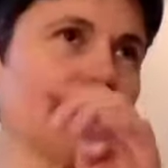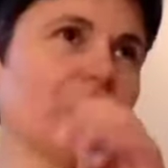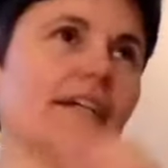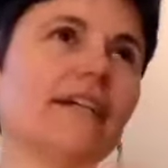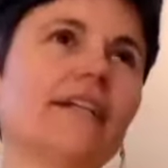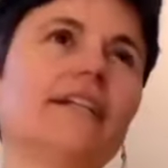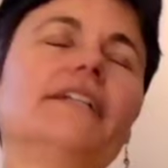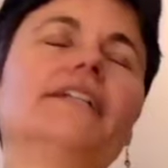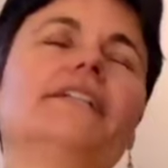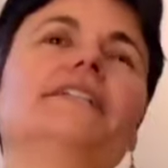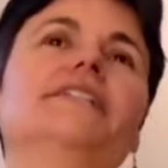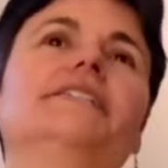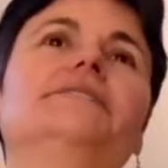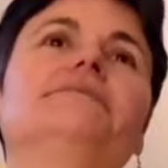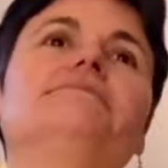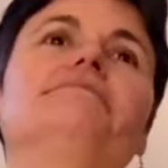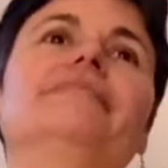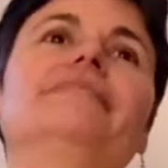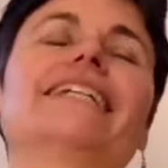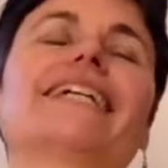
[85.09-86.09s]

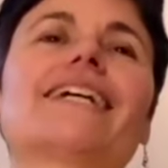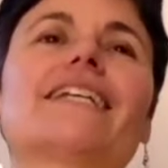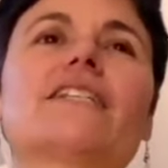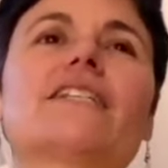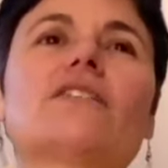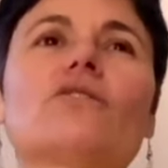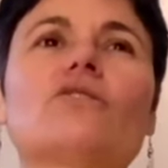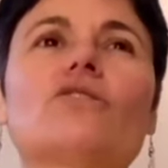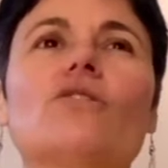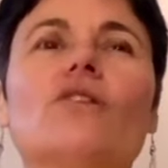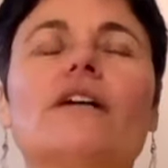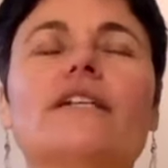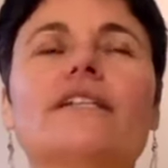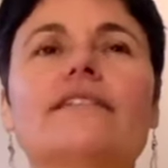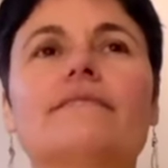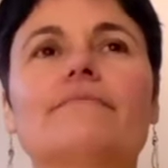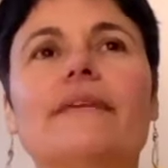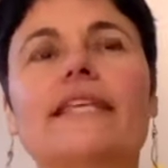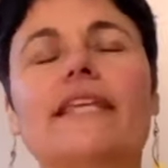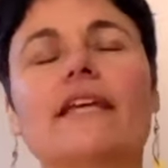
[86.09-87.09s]
Euh, les raisons sont...
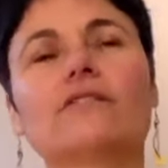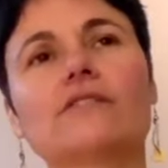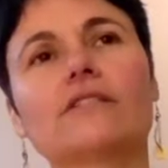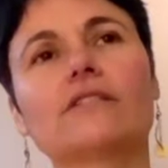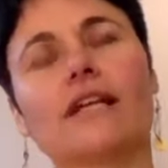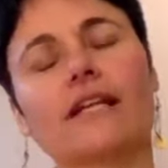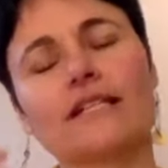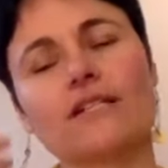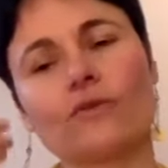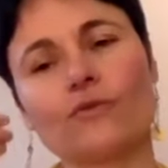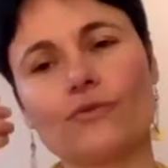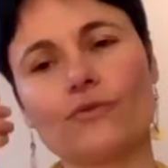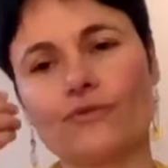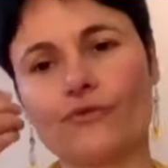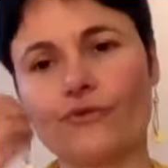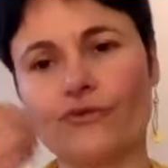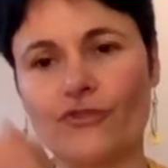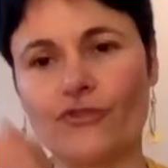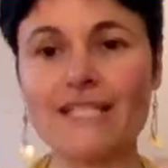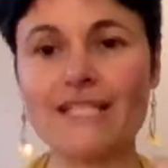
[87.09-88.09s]
Assez... Ben, il y a une raison
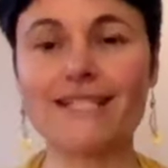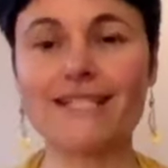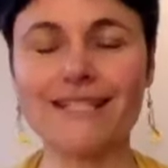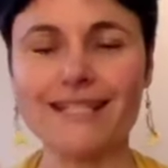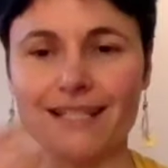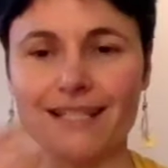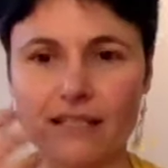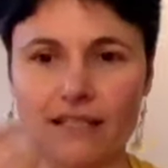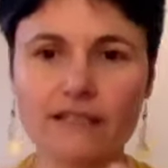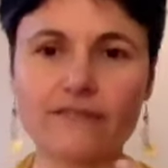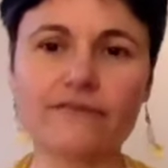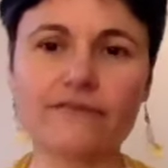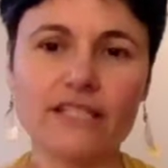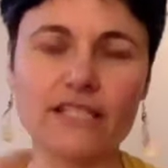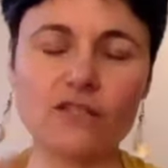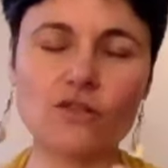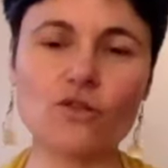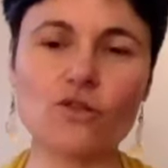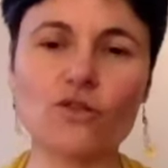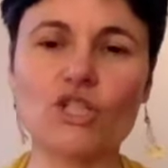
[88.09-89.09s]
physique,
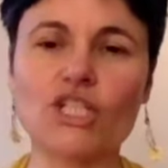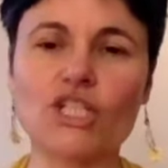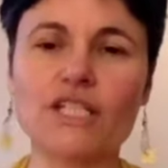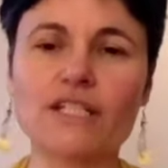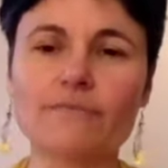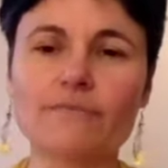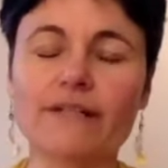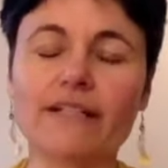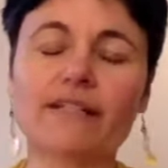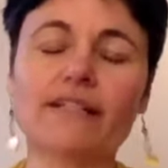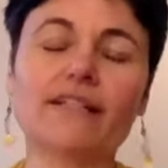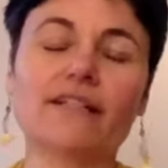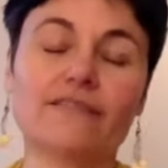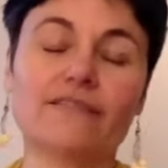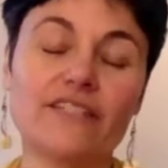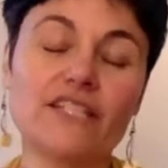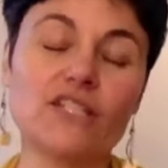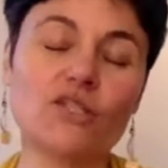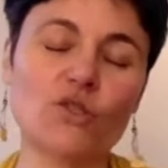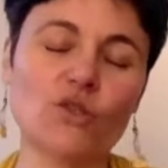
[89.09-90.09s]
physiologique, ben,
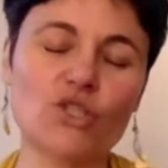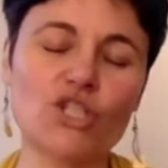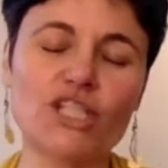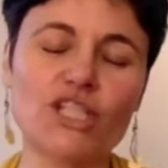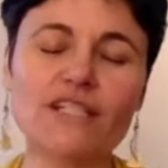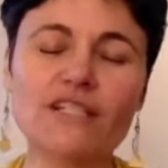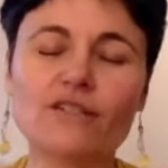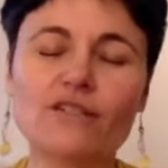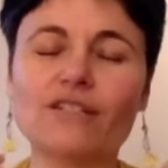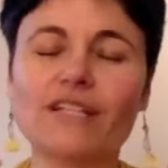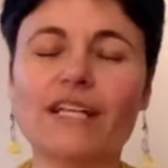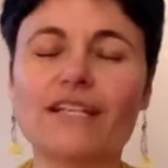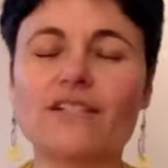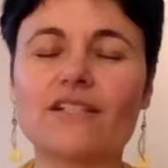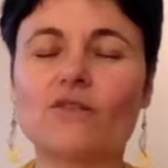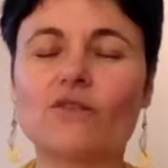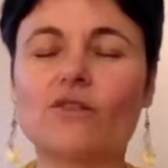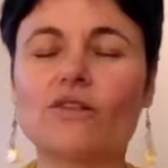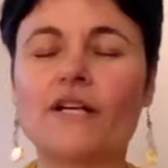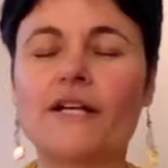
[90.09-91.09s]
physiologique une
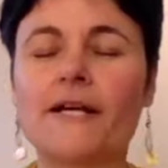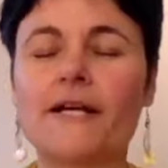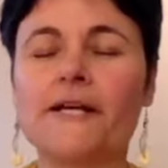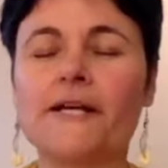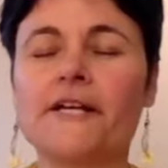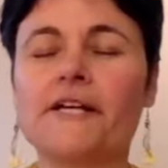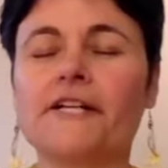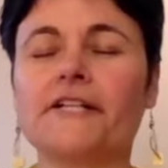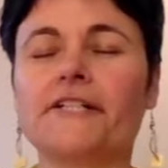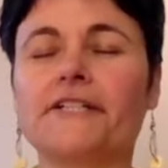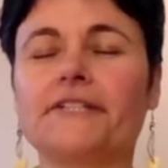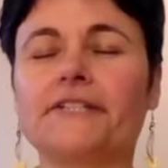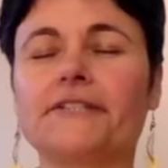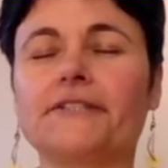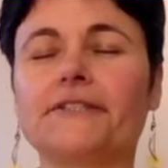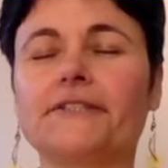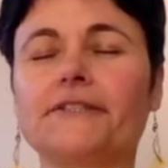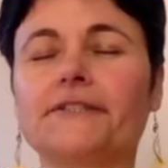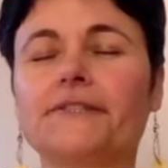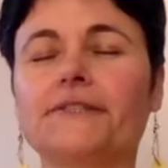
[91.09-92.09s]
raison
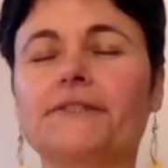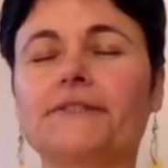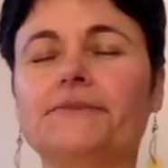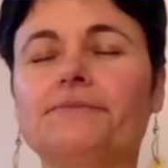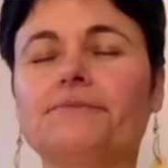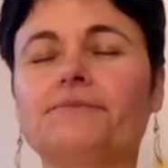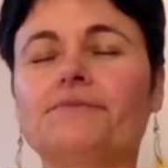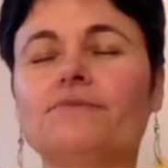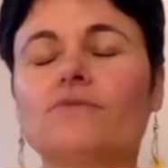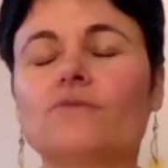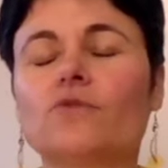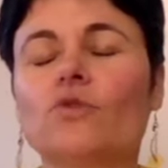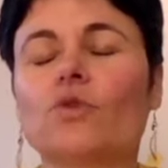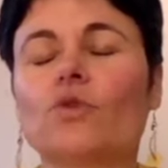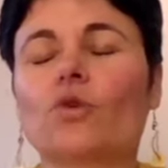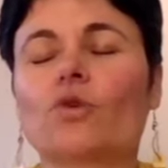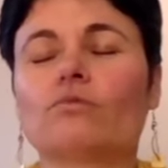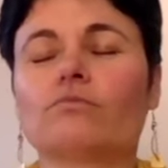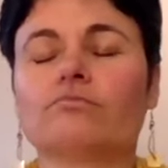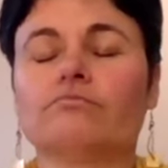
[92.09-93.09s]
euh,
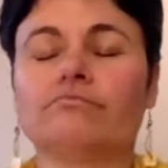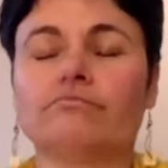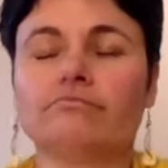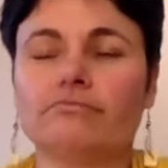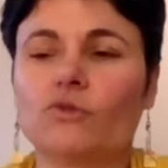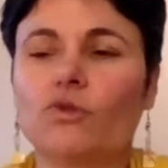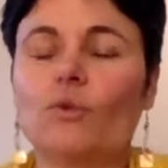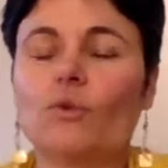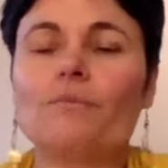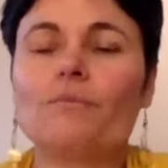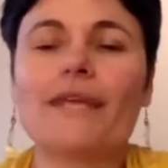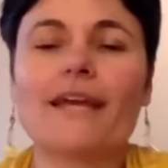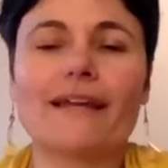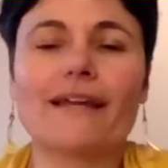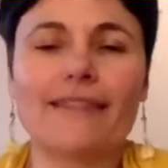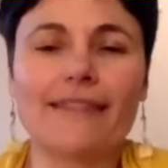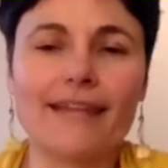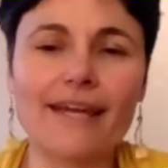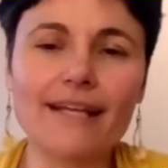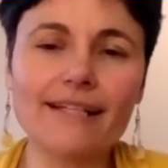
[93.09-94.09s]
de,
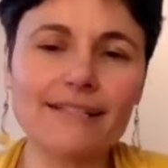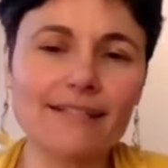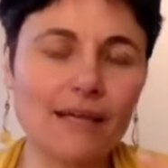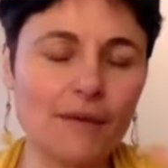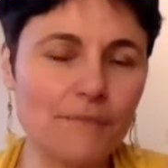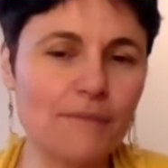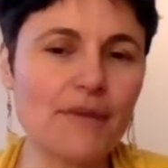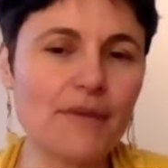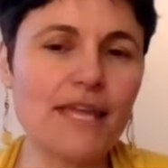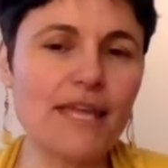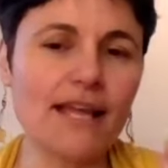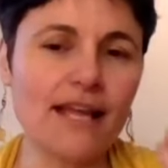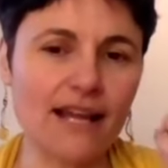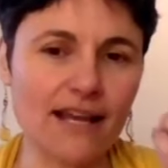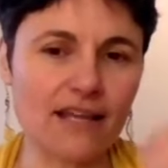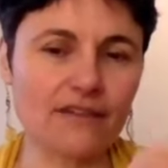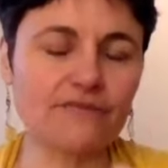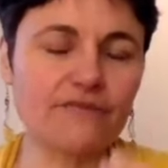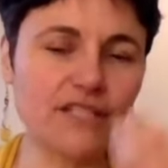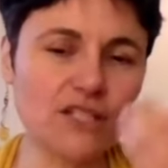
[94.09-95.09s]
bien-être, mais
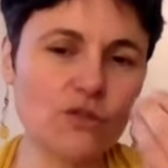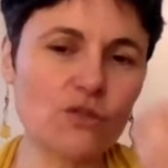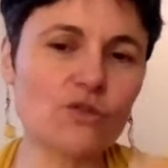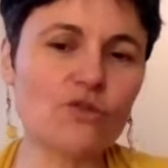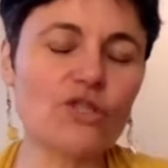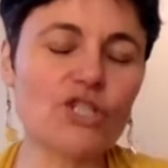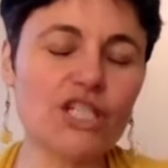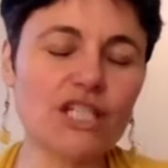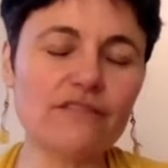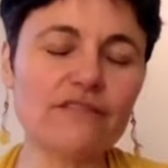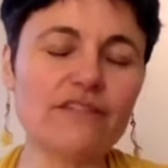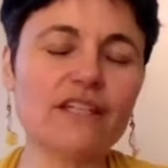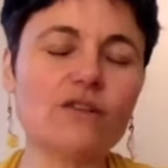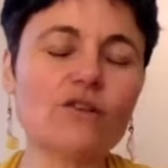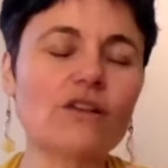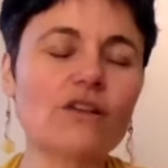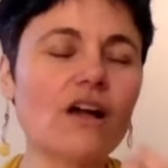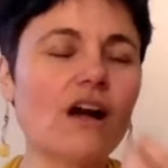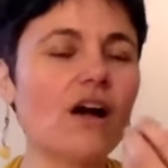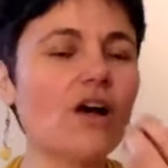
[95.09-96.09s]
la physiologie fait que
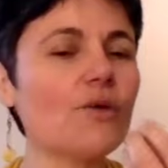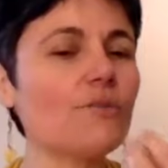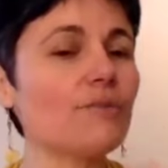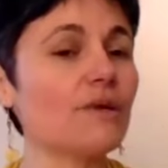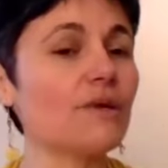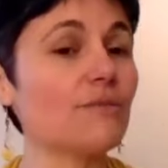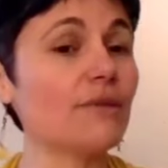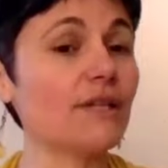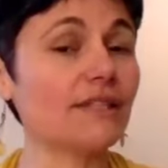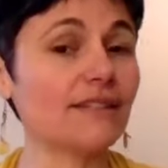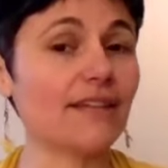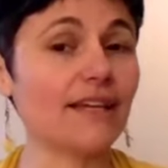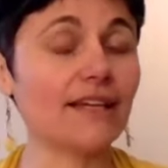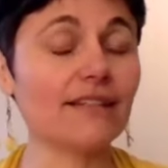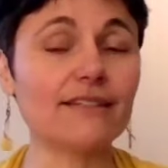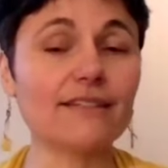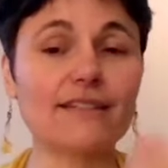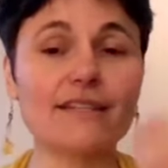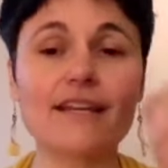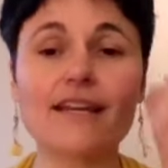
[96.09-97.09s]
quand un bébé
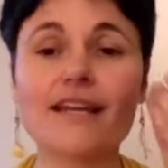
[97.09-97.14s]
tète,